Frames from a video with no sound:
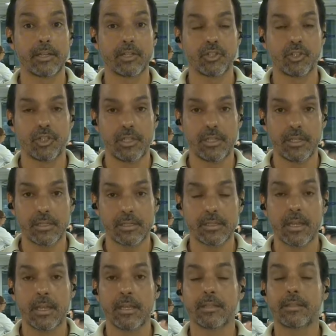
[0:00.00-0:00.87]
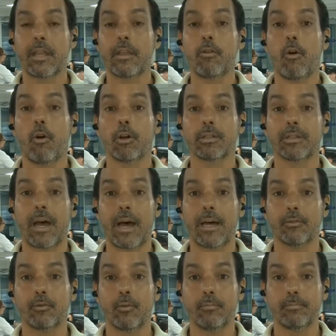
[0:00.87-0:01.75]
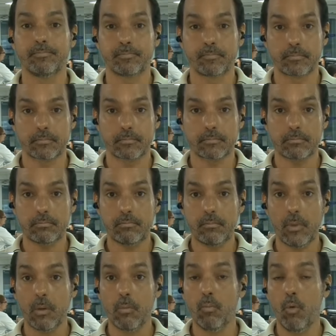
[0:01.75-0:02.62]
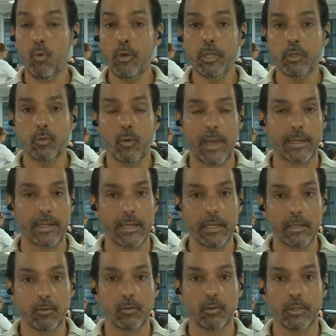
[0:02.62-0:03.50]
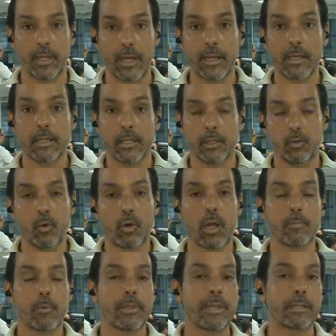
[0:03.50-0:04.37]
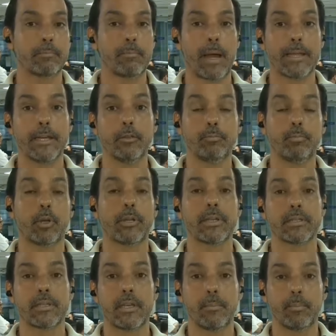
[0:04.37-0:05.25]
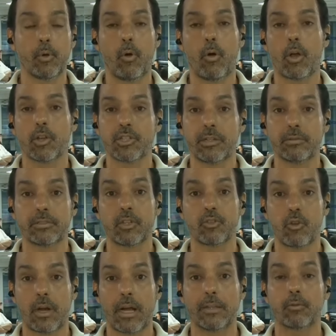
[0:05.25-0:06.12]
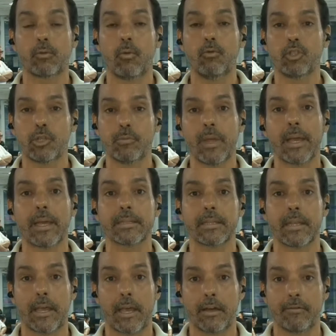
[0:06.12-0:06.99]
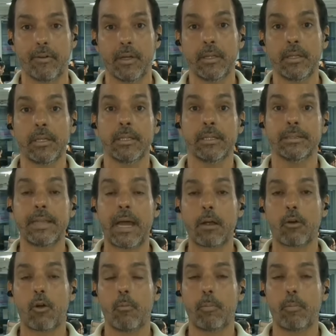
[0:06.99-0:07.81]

três dias, tem rodado muito elenco, né? No Campeonato Baiano, por exemplo, o Rogério tem jogado com o time reserva. Na